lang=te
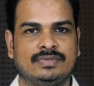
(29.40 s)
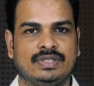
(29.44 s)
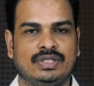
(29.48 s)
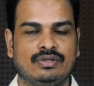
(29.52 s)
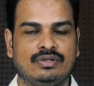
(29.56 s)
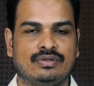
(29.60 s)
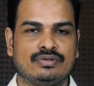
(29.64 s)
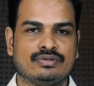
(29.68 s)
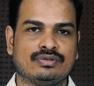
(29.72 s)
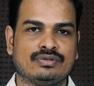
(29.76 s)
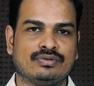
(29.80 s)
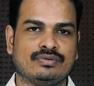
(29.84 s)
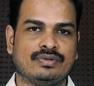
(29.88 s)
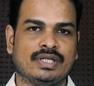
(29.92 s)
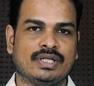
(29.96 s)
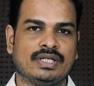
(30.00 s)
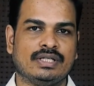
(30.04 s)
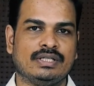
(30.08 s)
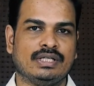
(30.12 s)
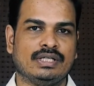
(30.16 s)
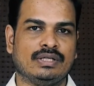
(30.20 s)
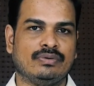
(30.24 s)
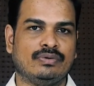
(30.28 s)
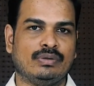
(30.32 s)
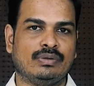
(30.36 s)
ఈరోజు కూడా
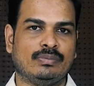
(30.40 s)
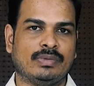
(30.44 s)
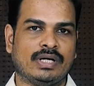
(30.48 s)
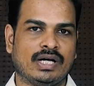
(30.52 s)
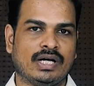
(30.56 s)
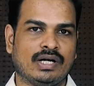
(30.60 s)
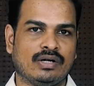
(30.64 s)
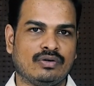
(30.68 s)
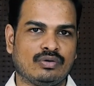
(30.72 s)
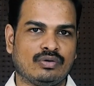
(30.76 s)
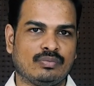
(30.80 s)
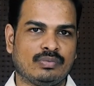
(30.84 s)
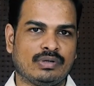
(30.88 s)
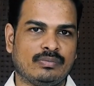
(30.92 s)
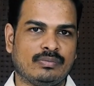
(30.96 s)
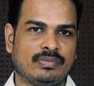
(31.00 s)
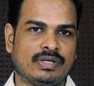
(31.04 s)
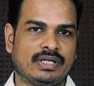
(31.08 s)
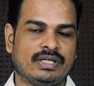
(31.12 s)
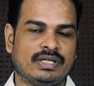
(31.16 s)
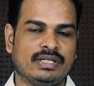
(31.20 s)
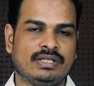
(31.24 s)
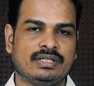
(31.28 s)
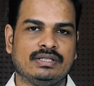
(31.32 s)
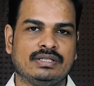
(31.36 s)
దేవుని మహాకృపను
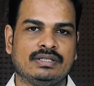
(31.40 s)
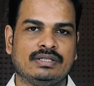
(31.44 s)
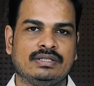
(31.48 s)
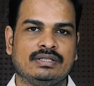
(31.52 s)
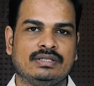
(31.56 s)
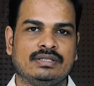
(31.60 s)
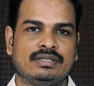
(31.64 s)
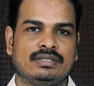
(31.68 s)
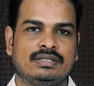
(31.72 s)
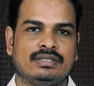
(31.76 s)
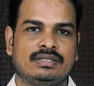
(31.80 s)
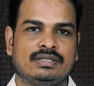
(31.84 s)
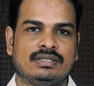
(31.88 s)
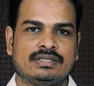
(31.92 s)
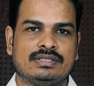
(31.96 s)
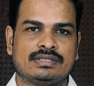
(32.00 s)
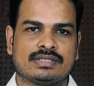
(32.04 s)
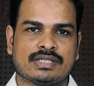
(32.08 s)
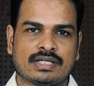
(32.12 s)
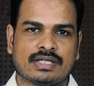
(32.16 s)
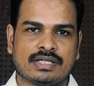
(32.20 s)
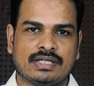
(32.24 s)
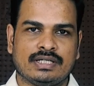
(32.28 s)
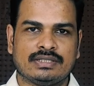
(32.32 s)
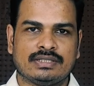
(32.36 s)
బట్టి
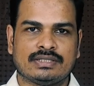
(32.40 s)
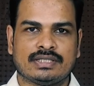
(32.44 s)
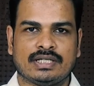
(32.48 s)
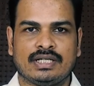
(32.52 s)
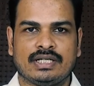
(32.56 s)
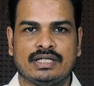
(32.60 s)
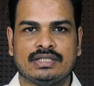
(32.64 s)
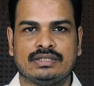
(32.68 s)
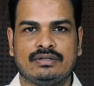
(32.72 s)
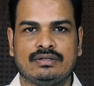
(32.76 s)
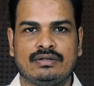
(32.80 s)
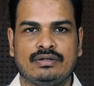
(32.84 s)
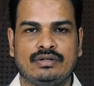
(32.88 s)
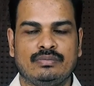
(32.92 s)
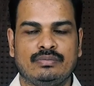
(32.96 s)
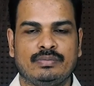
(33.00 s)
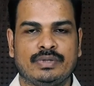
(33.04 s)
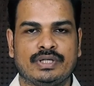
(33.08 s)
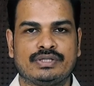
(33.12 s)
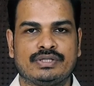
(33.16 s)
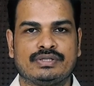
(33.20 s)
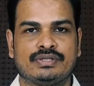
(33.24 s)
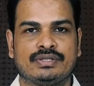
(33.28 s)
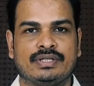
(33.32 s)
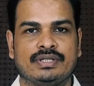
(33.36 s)
చక్కని సంగతులను
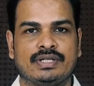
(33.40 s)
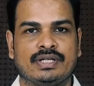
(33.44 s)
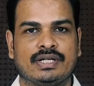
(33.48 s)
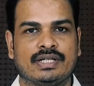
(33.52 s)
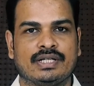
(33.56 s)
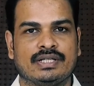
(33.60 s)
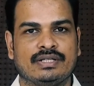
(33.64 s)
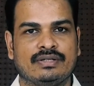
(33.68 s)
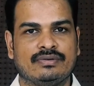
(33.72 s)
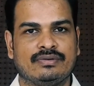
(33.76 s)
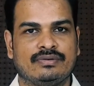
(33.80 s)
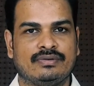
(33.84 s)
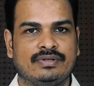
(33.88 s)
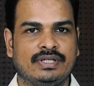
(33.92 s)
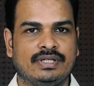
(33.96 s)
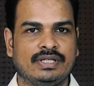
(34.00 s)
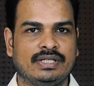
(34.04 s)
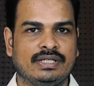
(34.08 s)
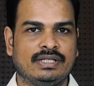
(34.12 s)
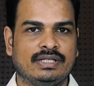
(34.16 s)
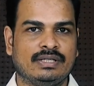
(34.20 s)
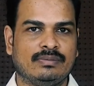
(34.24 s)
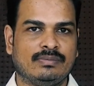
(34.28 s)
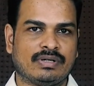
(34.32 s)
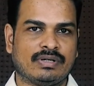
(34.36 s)
పరిశుద్ధ గ్రంథం నుండి
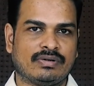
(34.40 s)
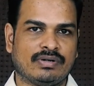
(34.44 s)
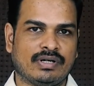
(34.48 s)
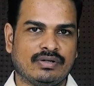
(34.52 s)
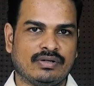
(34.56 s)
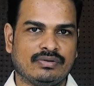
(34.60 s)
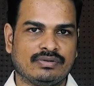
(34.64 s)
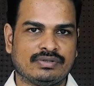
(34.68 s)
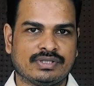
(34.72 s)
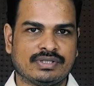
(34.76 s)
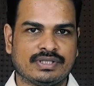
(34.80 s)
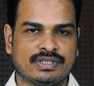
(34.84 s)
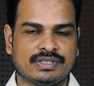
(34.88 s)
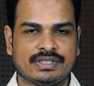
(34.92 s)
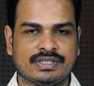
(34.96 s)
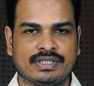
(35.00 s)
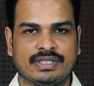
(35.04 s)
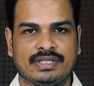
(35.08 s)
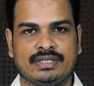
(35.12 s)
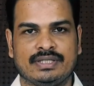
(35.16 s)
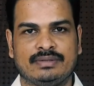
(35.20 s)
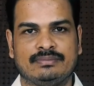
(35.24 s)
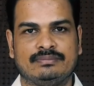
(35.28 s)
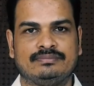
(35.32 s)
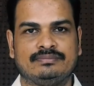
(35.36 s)
మనం ఆలోచన
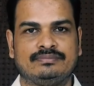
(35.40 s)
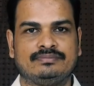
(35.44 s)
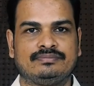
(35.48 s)
చేద్దాం